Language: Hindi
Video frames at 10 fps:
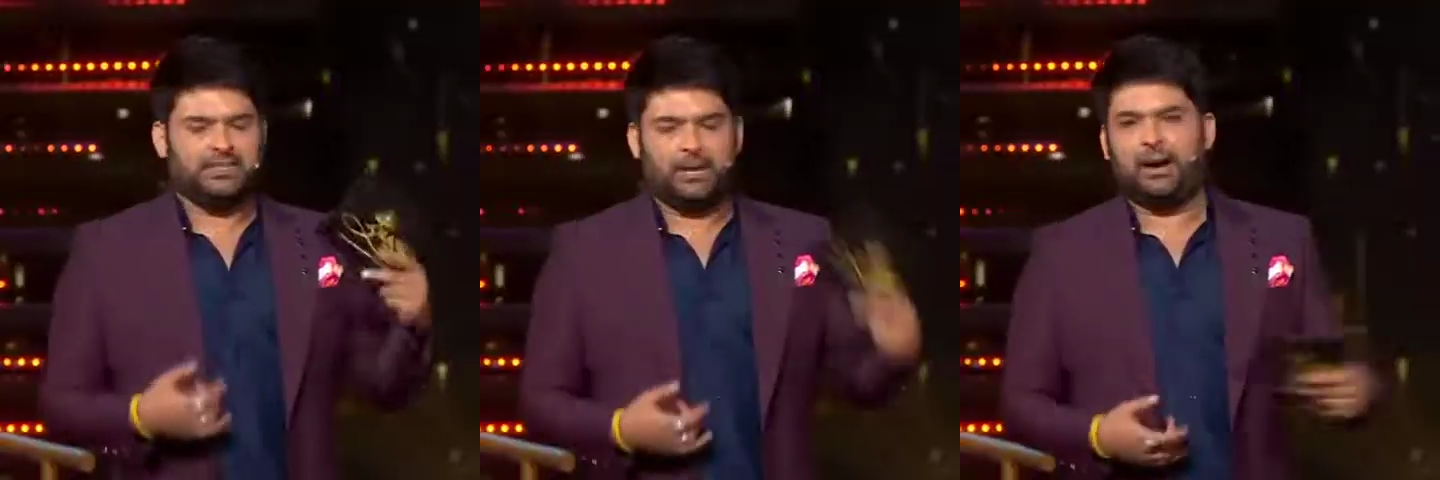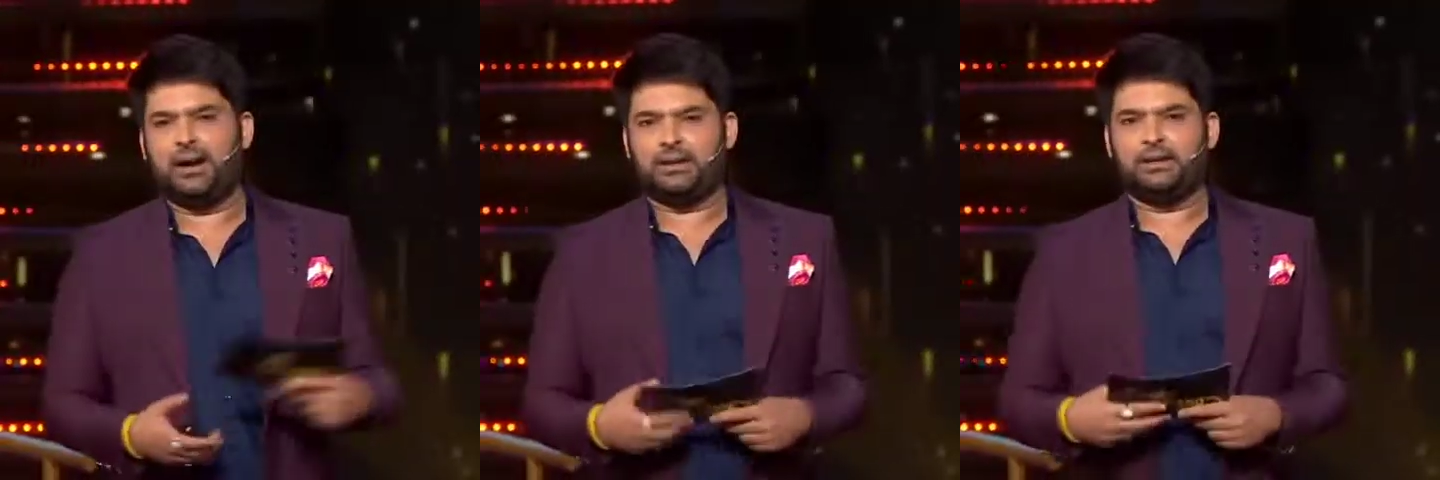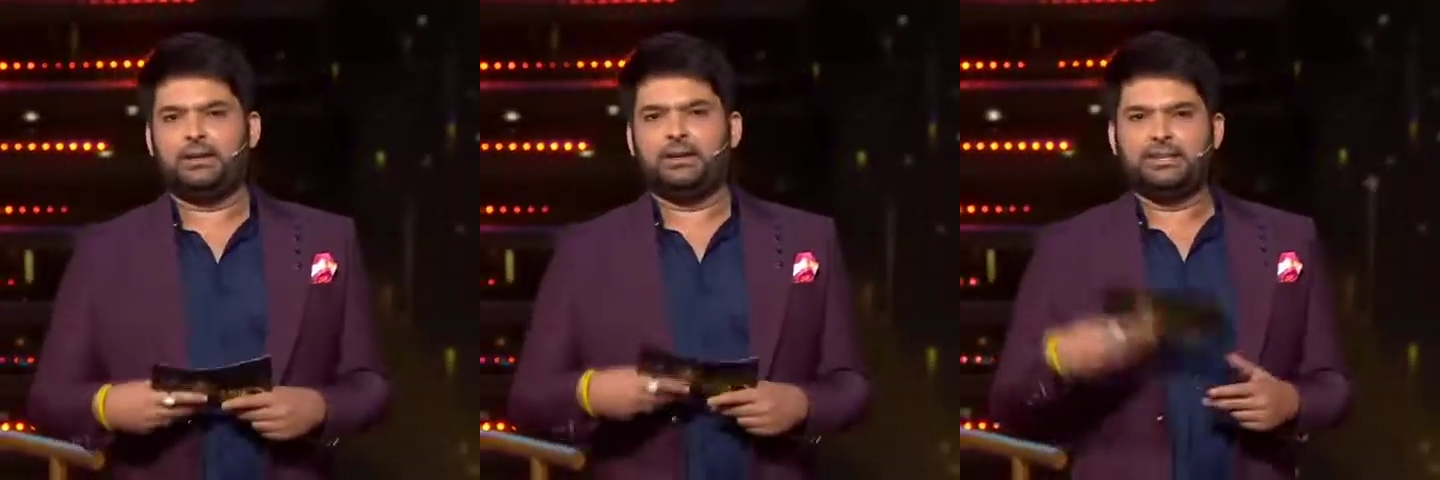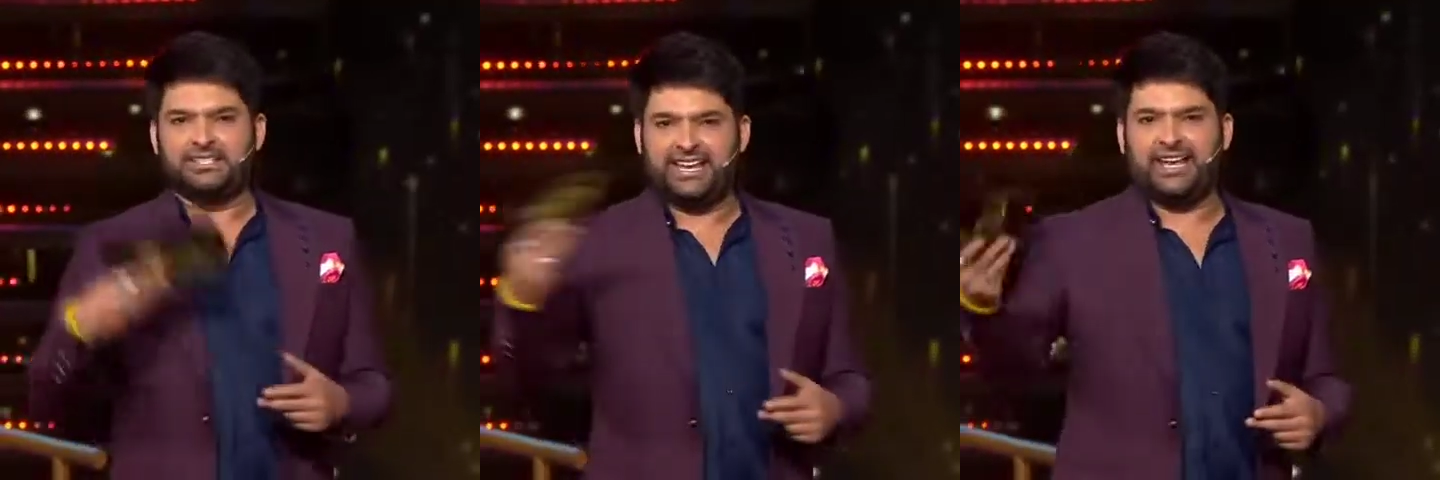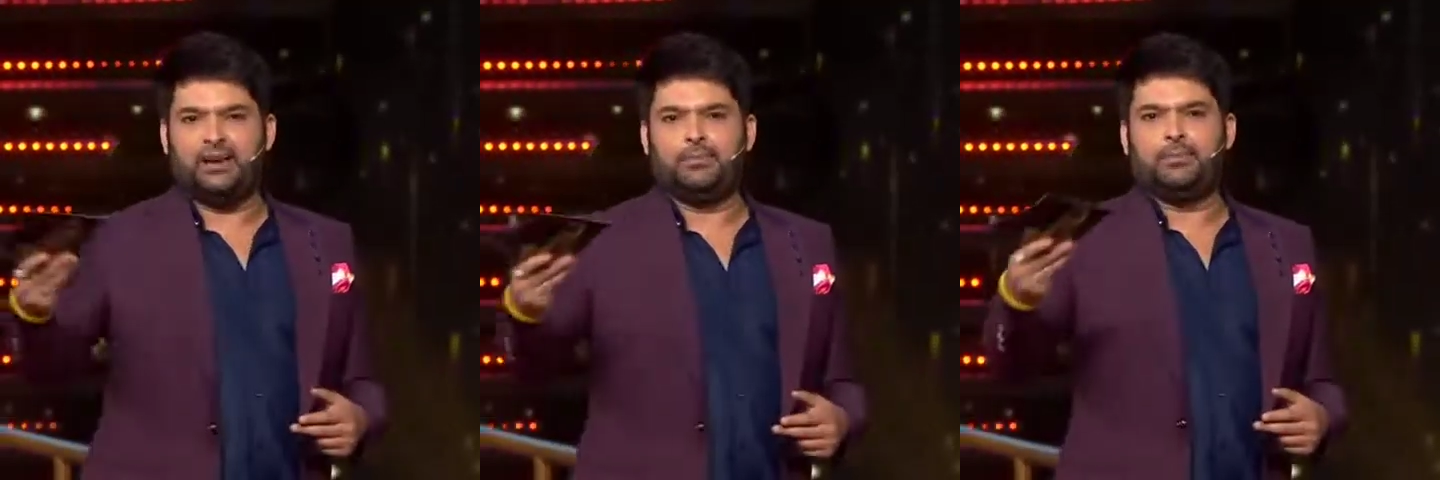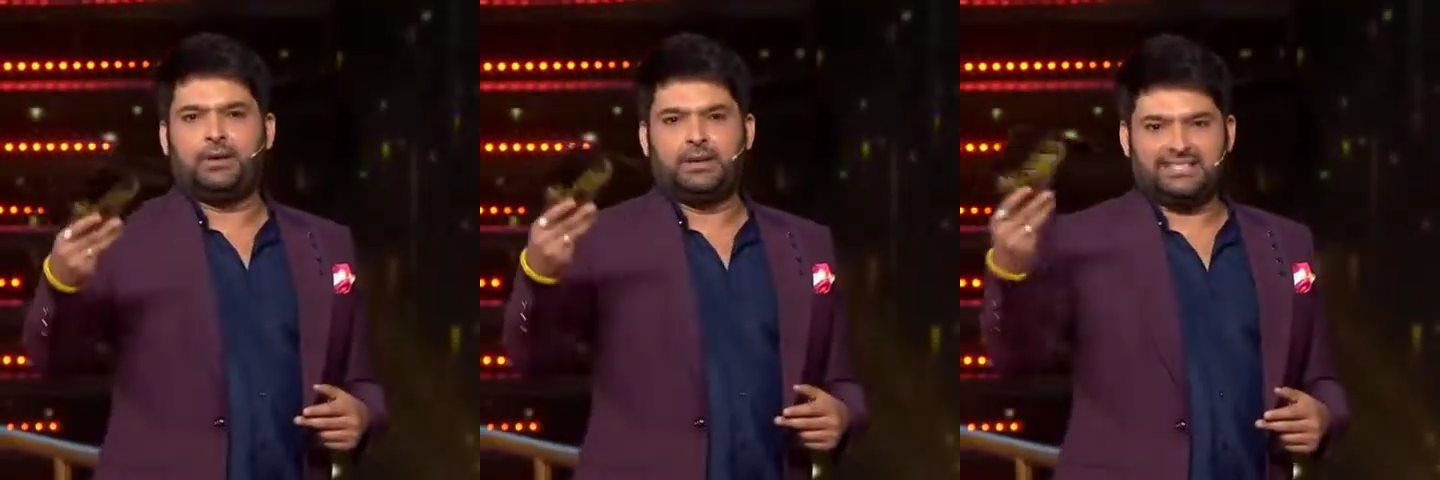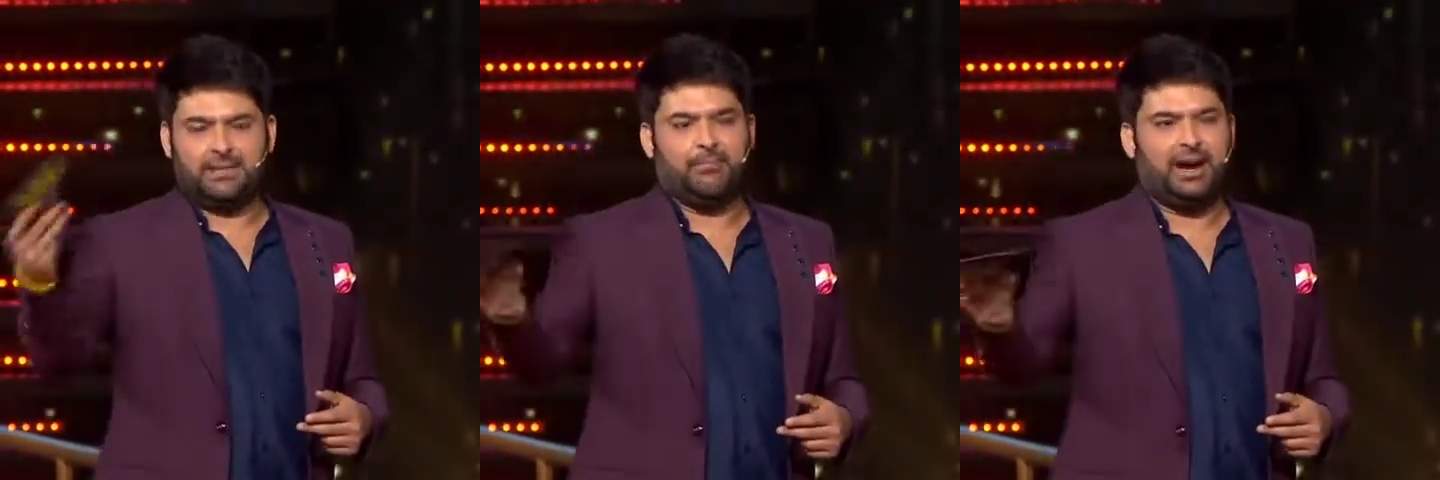दबंग सिंगम
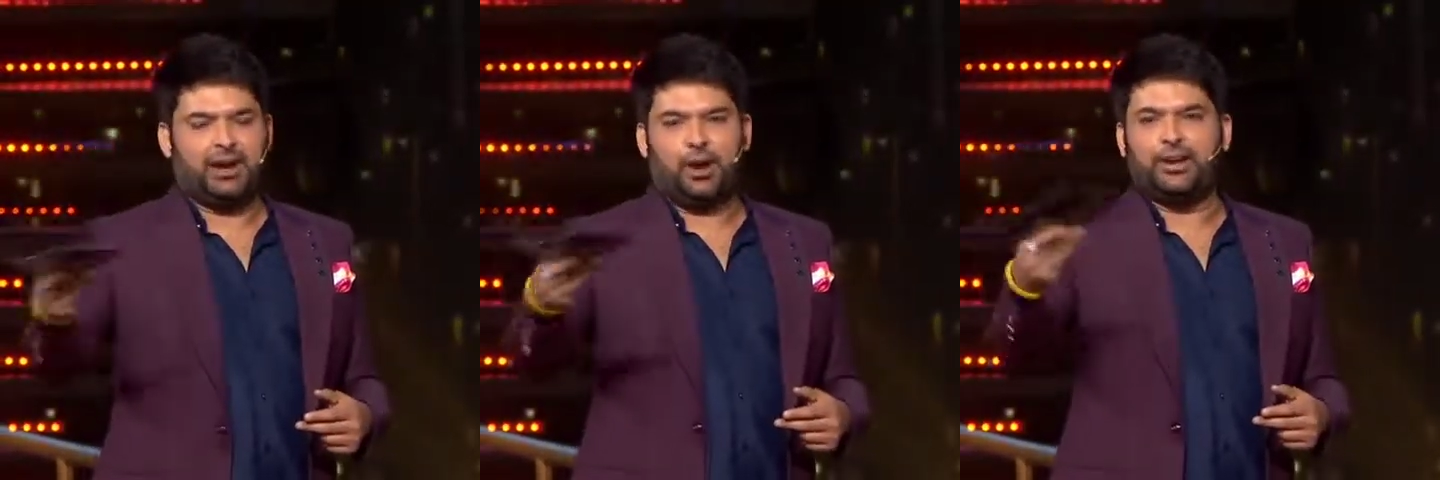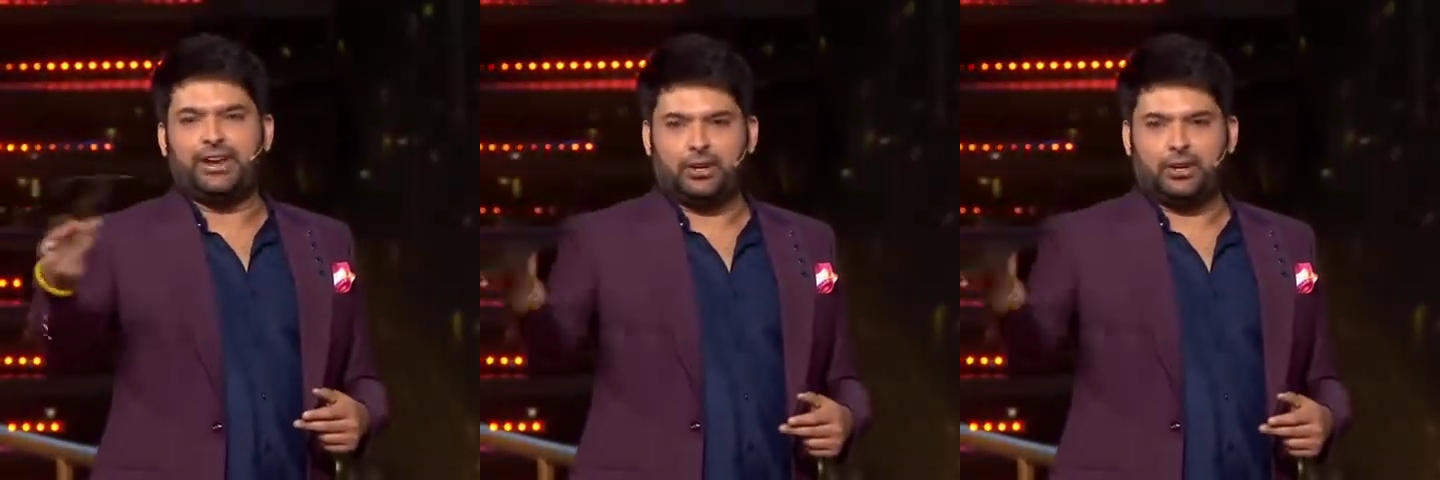सिम्बा रॉडी